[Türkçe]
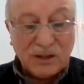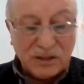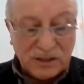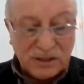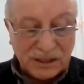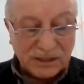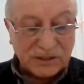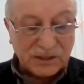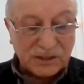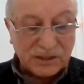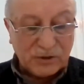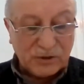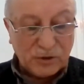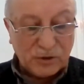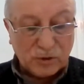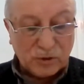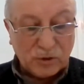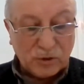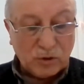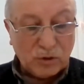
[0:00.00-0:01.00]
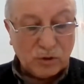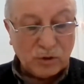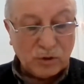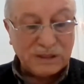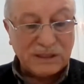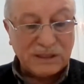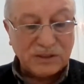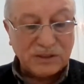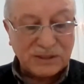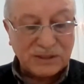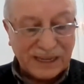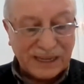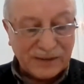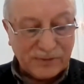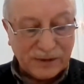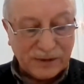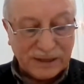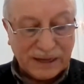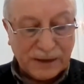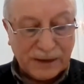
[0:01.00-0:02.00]
yazılıyor o ikinci
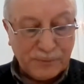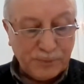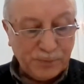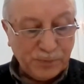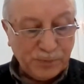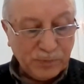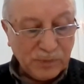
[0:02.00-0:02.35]
sayfada.